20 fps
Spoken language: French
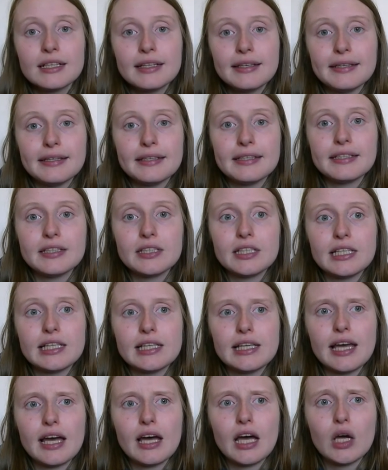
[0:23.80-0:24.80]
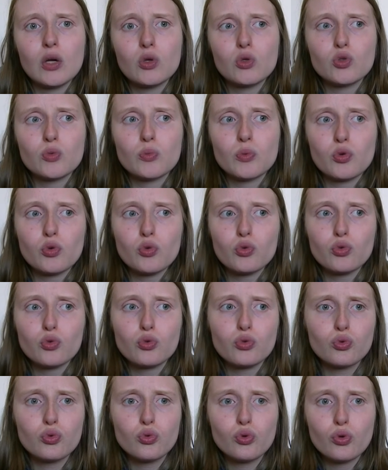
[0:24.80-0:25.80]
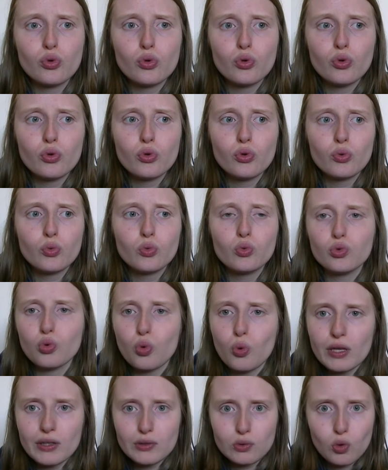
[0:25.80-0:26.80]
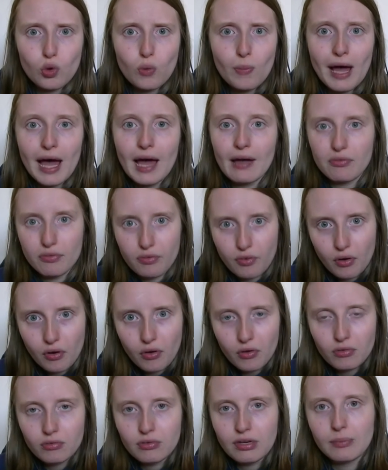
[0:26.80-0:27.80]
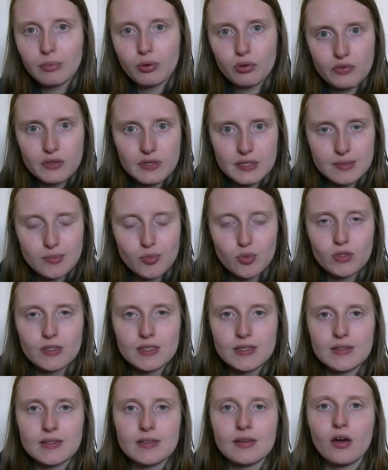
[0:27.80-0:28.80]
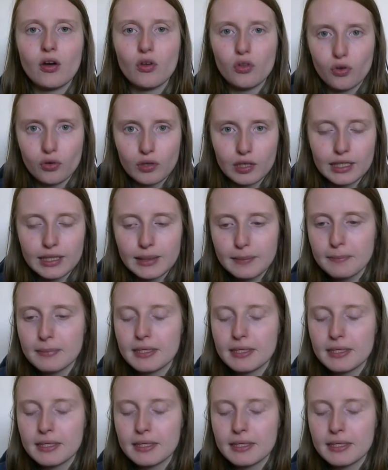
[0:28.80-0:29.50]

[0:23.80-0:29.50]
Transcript: et qu'il y a je pense deux ou trois tomes avant La prophétie maudite en anglais